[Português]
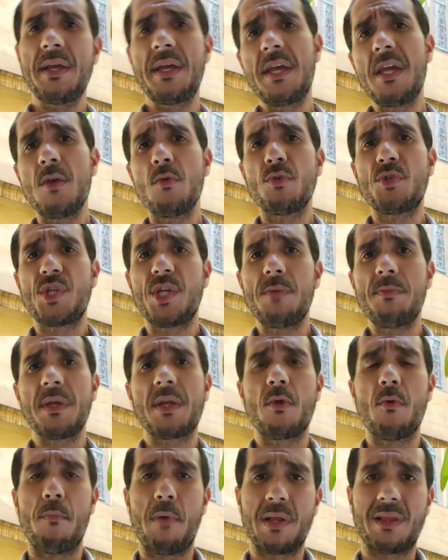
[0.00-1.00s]
E o time
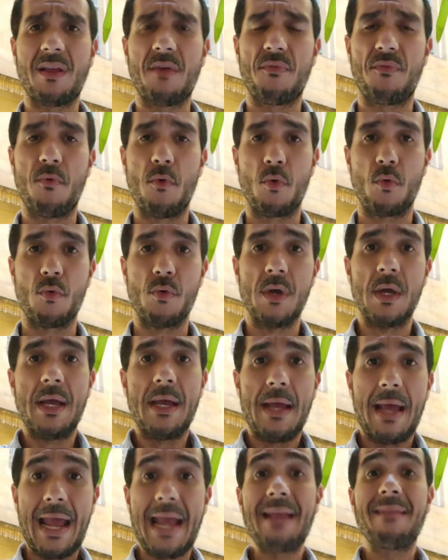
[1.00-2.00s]
que o Botafogo,
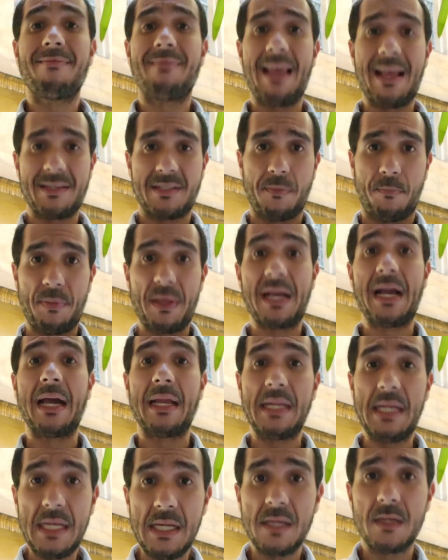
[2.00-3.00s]
em tese,
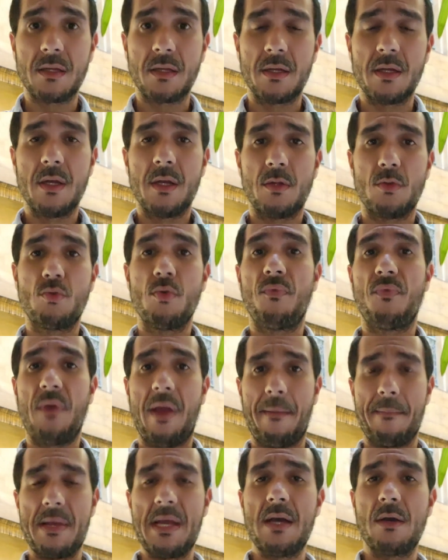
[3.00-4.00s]
pegaria do
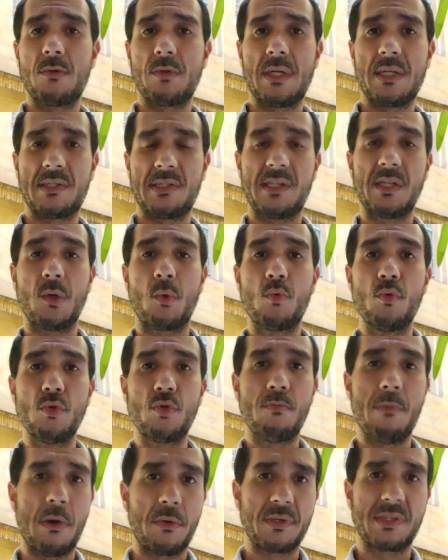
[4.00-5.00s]
Flamengo, né,
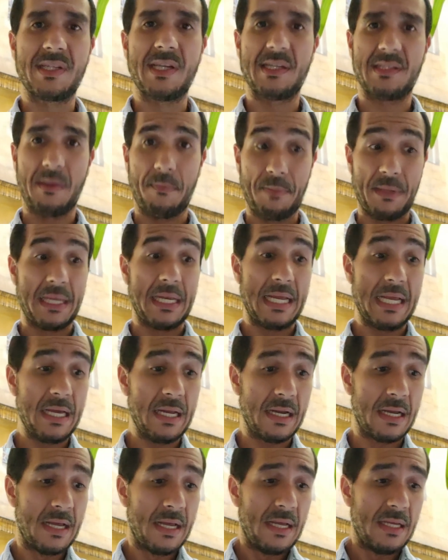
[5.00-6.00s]
segundo Mauro César
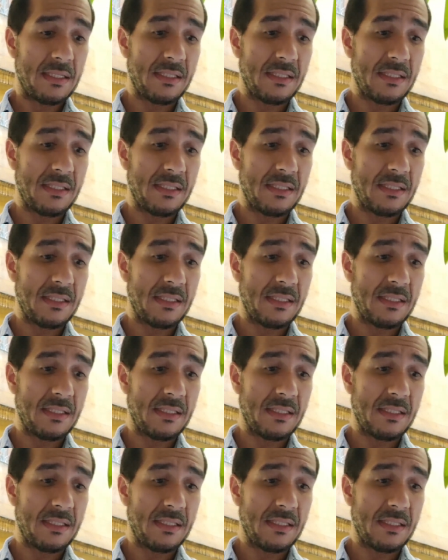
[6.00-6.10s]
Pereira,